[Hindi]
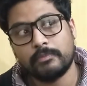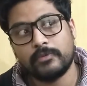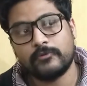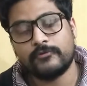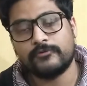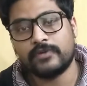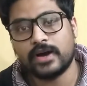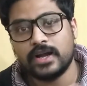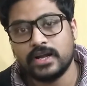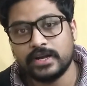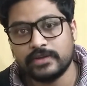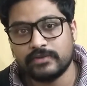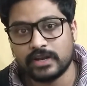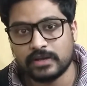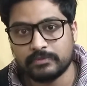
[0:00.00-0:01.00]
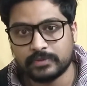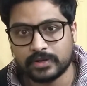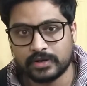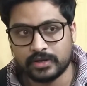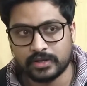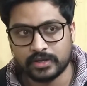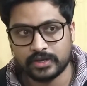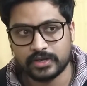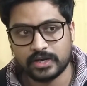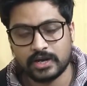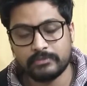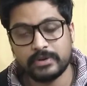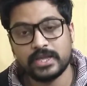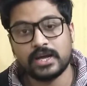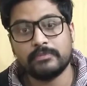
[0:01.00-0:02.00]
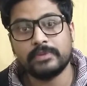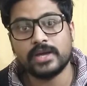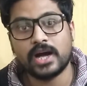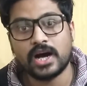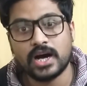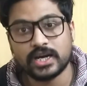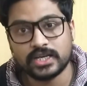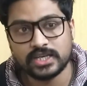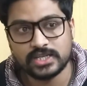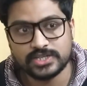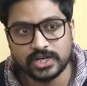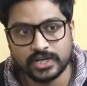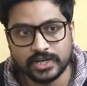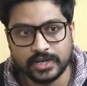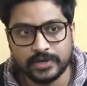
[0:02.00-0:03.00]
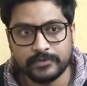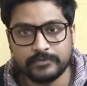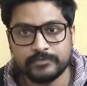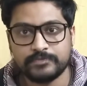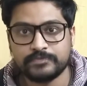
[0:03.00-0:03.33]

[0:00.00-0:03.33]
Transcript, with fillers: प्रोफाइल डेवलप करनी है हमने यहाँ पे आगे जाना है